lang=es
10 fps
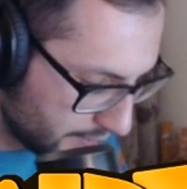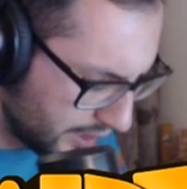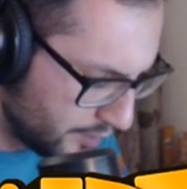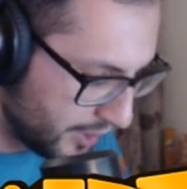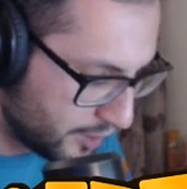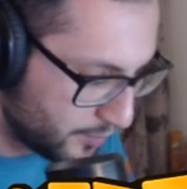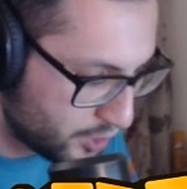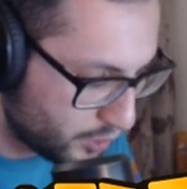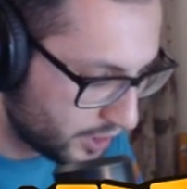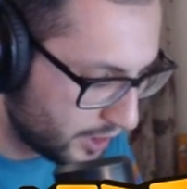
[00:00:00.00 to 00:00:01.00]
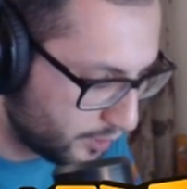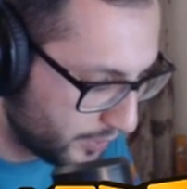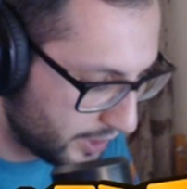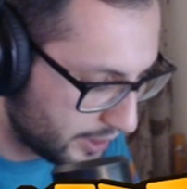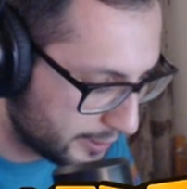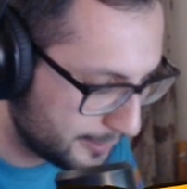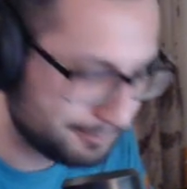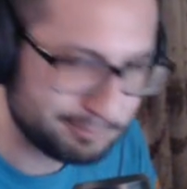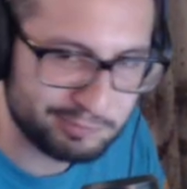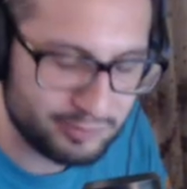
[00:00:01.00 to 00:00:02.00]
El mega birro ha llegado a pegar,
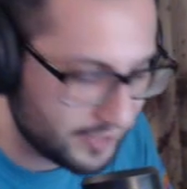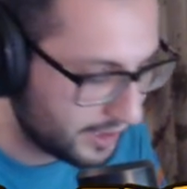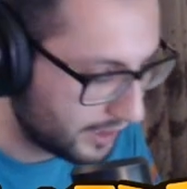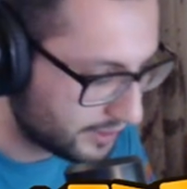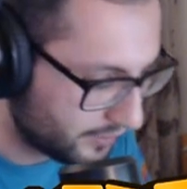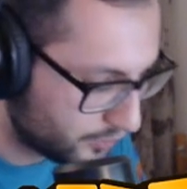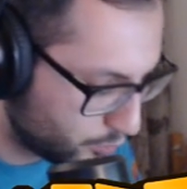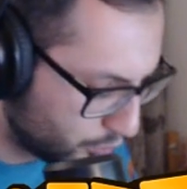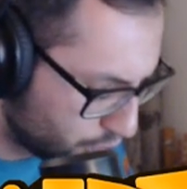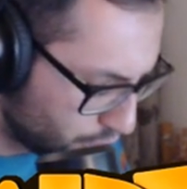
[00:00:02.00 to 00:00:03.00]
que hasta cierto punto no